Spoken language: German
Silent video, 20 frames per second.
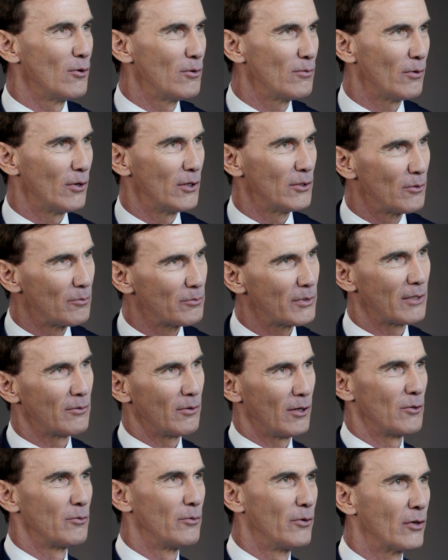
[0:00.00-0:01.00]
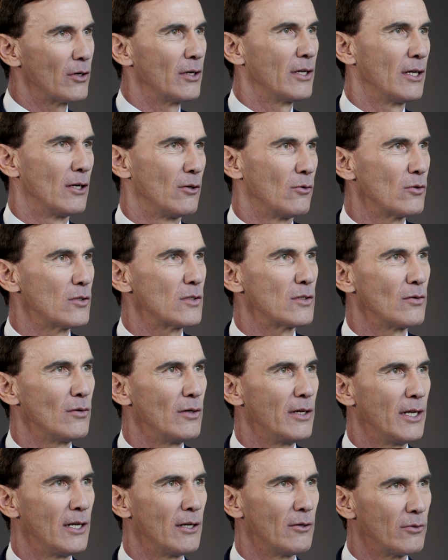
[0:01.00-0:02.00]
holen wollen, um dann auch wirklich
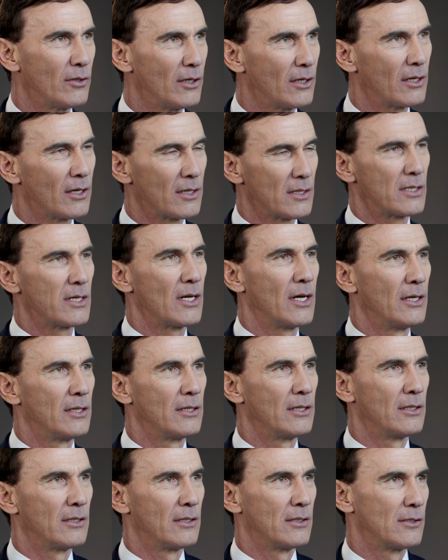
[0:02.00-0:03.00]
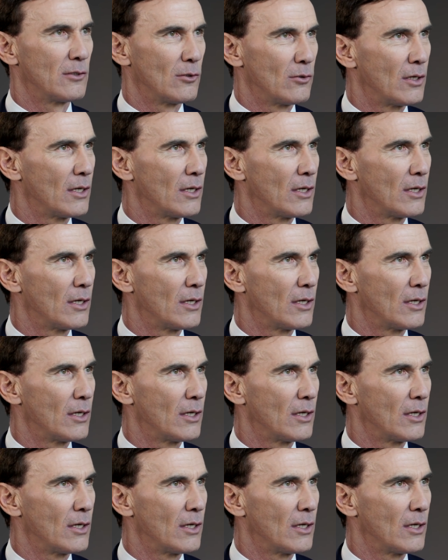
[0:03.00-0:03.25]
loszulegen und die Kanzlei zu